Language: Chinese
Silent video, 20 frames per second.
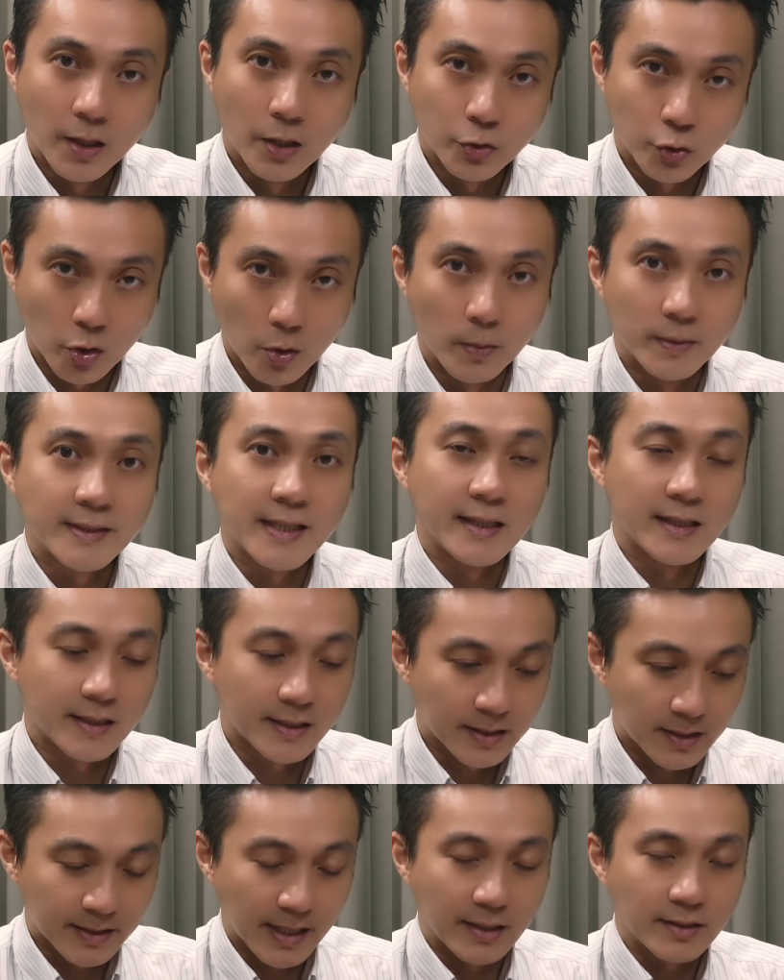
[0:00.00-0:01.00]
所以我们在这
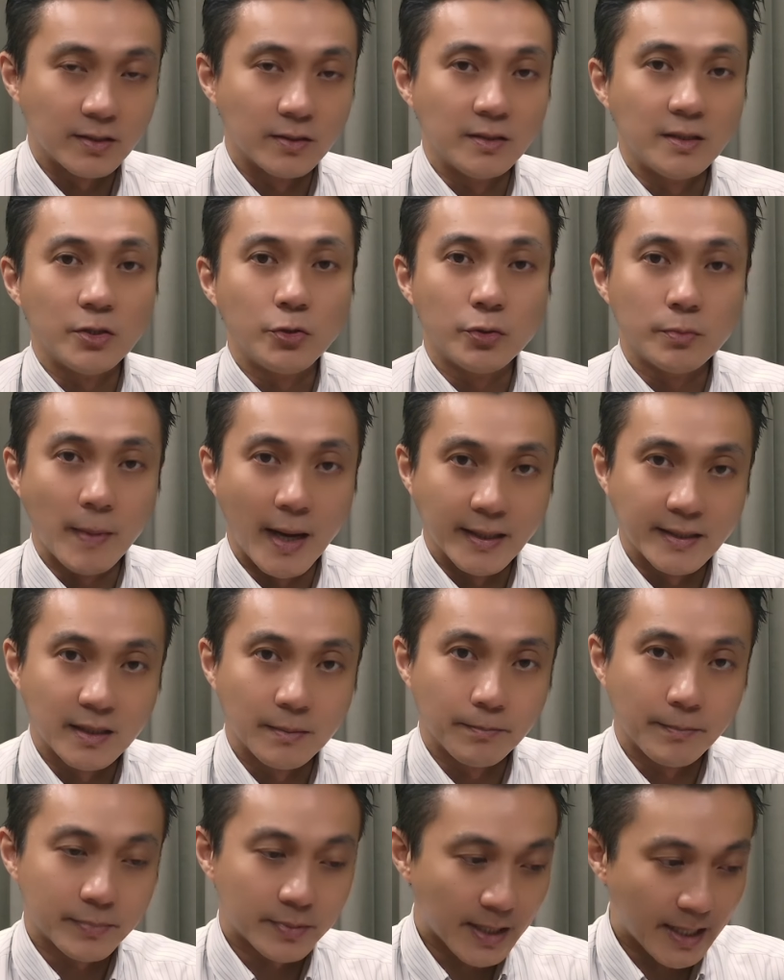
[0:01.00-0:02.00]
个适当时机去买
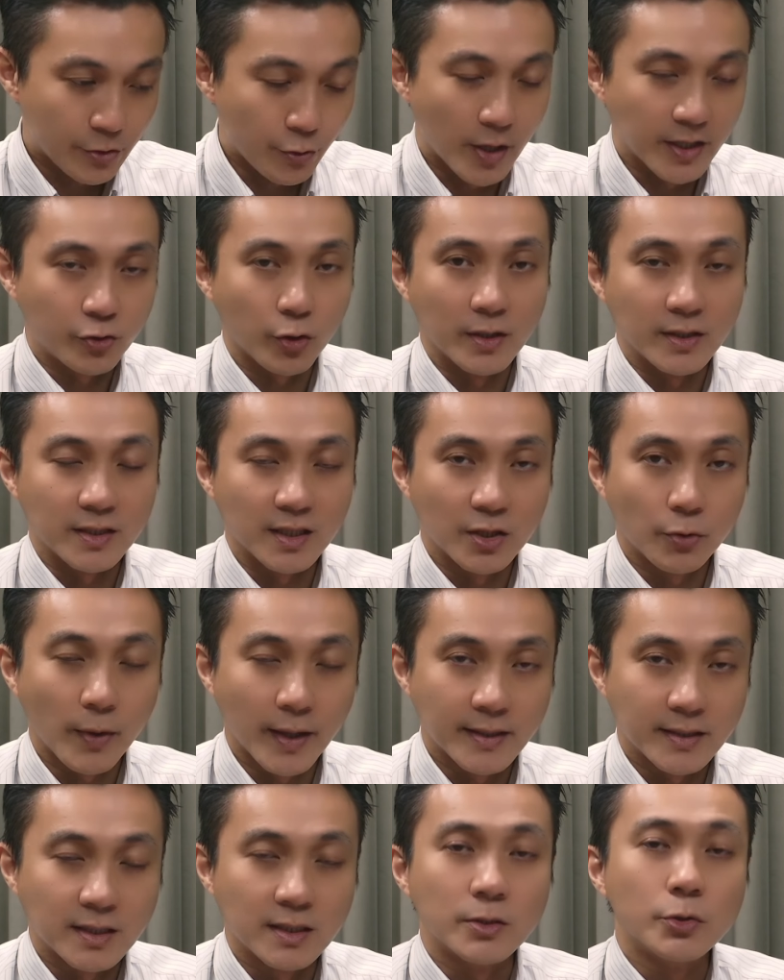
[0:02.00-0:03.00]
进，在月转折的
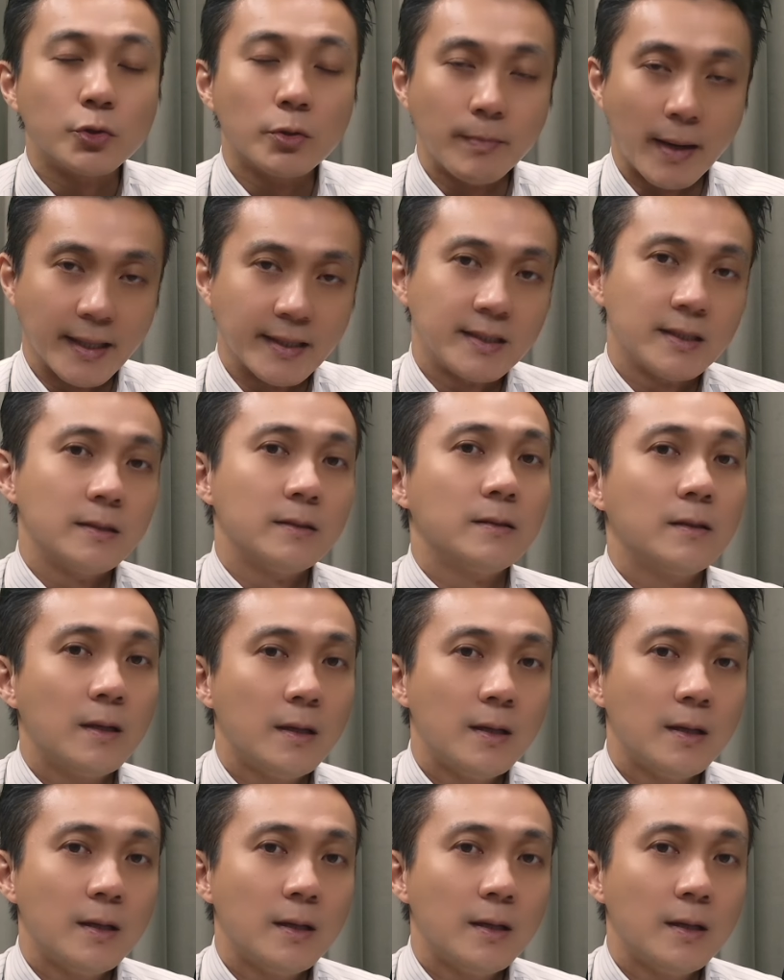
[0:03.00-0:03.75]
位置去买进。